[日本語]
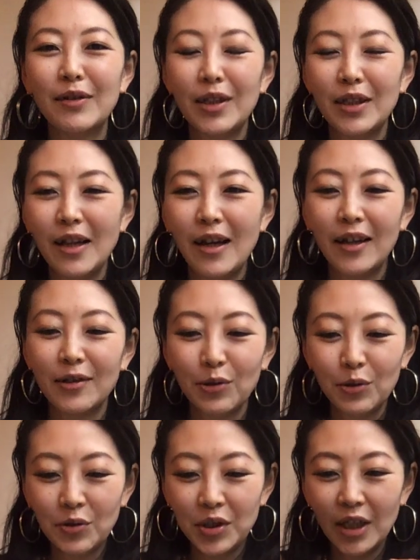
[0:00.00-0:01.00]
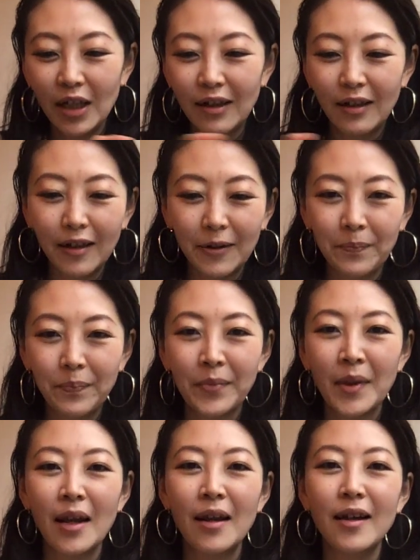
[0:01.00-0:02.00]
くれて、その下に、
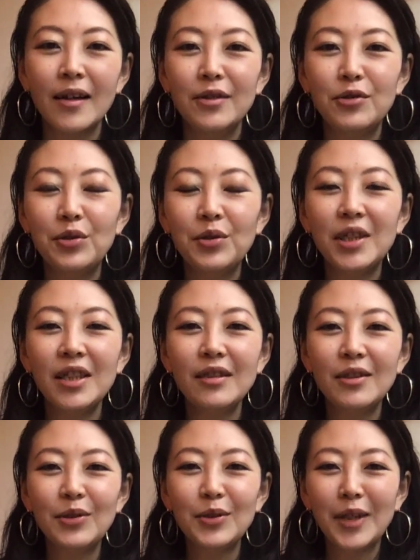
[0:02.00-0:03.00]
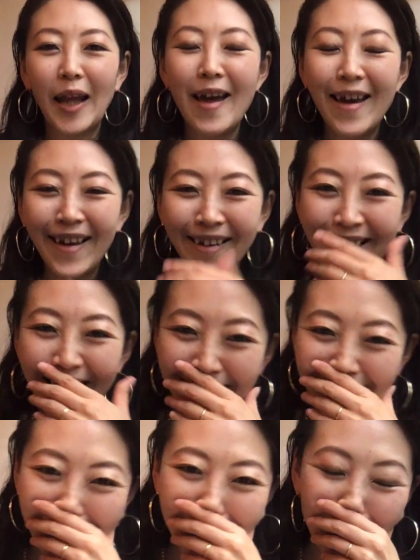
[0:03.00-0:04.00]
受信中って書いて
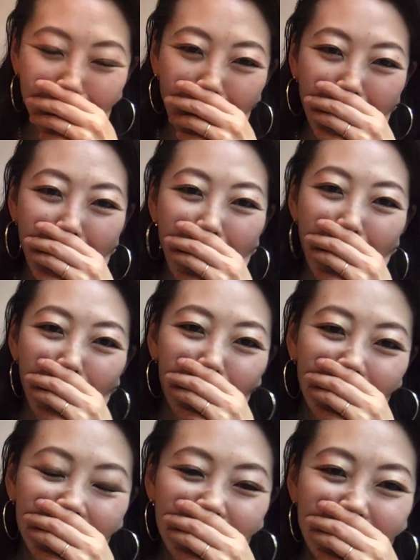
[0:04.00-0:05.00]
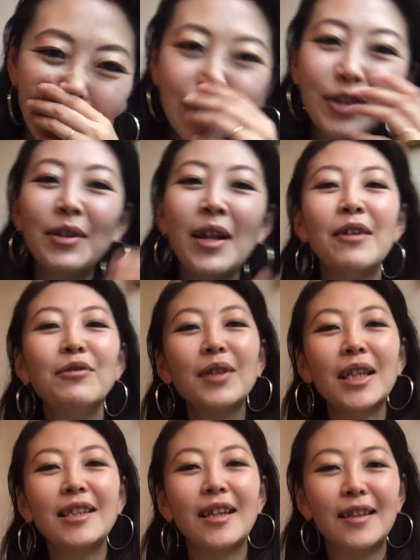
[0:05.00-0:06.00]
あったの。本当にね、
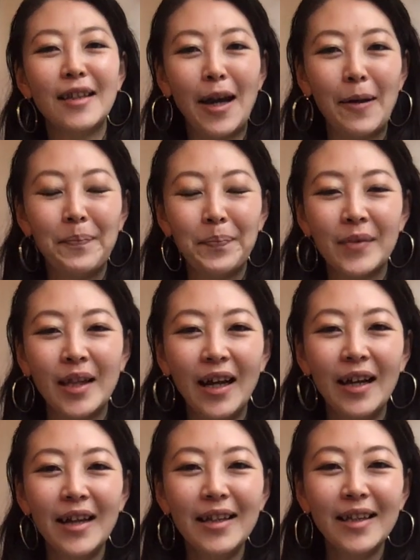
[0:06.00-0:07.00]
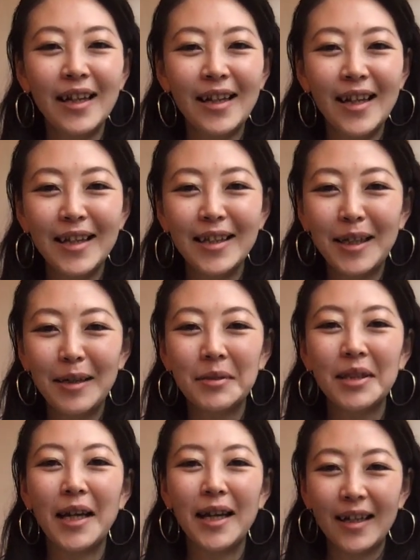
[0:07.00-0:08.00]
受けちゃった。なんだなんだみ
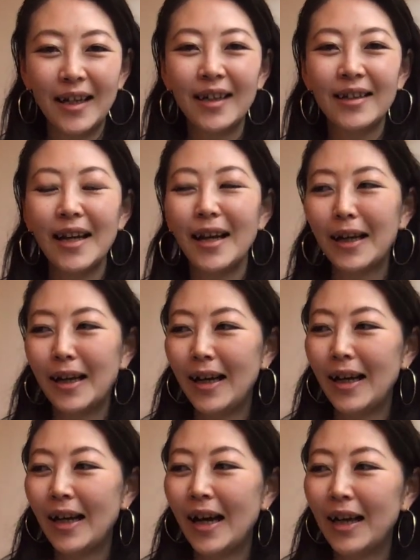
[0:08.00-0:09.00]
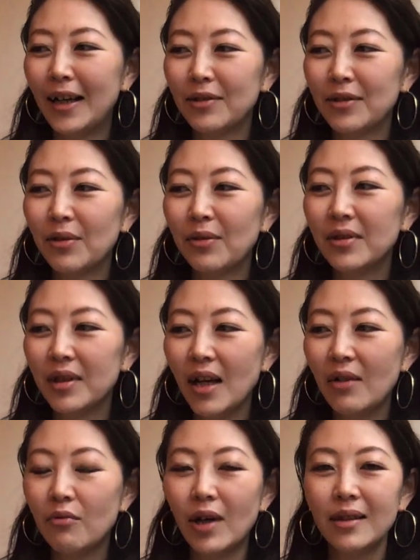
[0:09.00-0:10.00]
たいな。だから、そこ
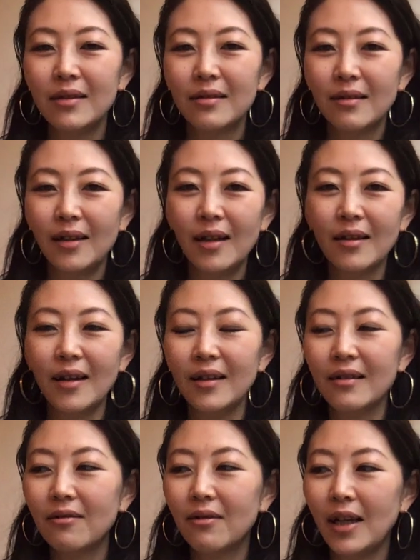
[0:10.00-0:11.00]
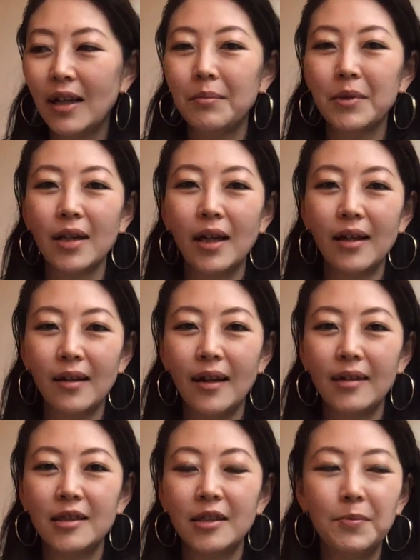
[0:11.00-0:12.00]
で、うわ、すげえ、何これみたい
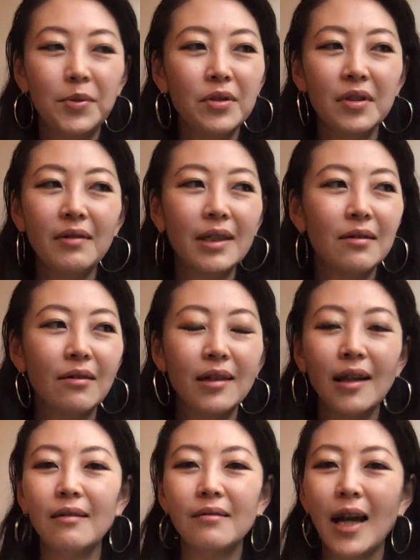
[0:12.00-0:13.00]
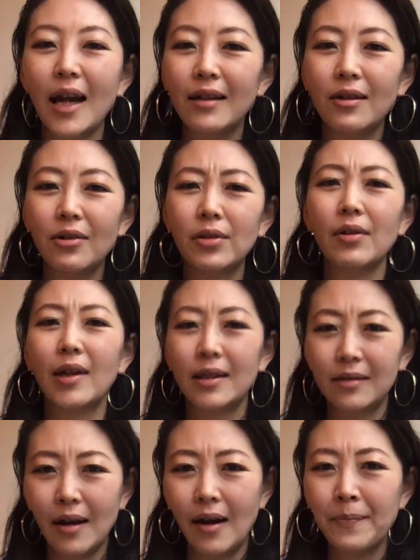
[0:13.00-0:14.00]
な。自分にはそんなのないよとか
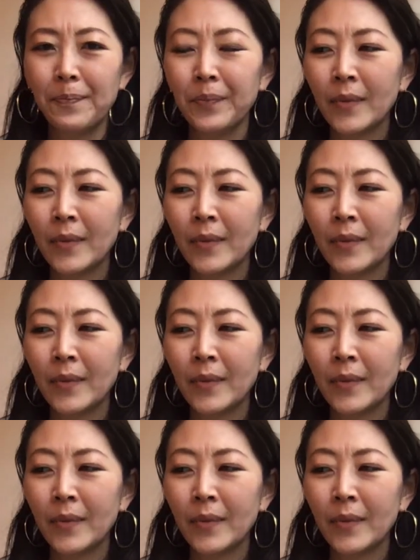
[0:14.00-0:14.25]
さ、